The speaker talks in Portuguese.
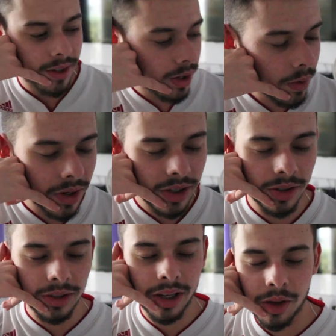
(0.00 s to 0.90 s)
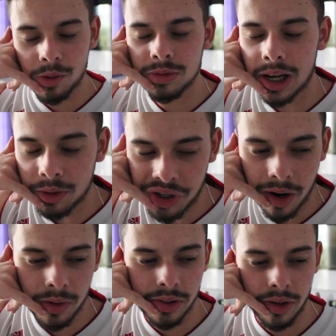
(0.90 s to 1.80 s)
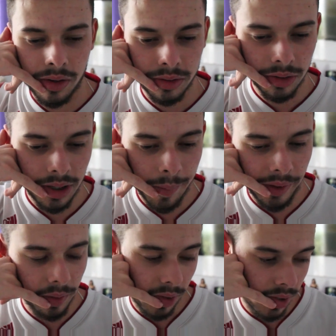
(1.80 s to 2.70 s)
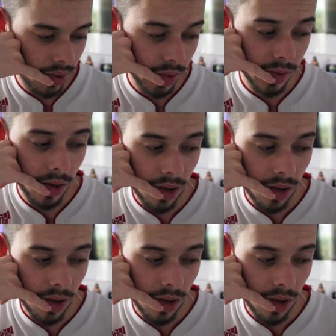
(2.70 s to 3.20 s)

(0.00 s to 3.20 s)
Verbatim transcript: Não, não, ele só tá aqui com um saco de arroz só. Só tá abrindo ele aqui só.